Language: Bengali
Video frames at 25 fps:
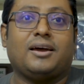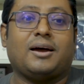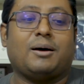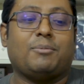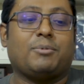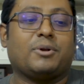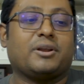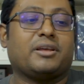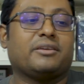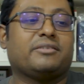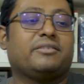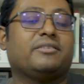
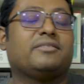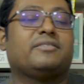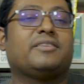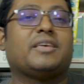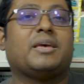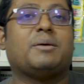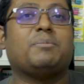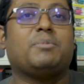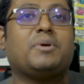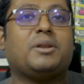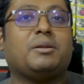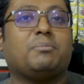আমার কাছে
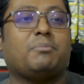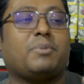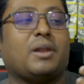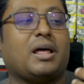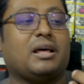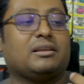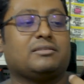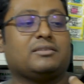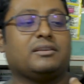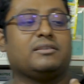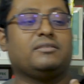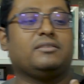সেভেন
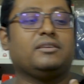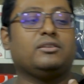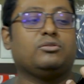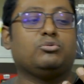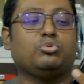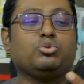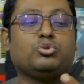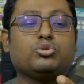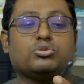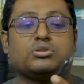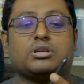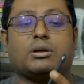প্লাস আছে
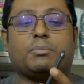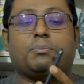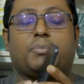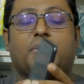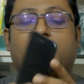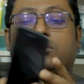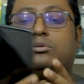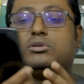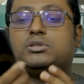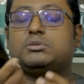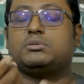দুইশো ছাপ্পান্ন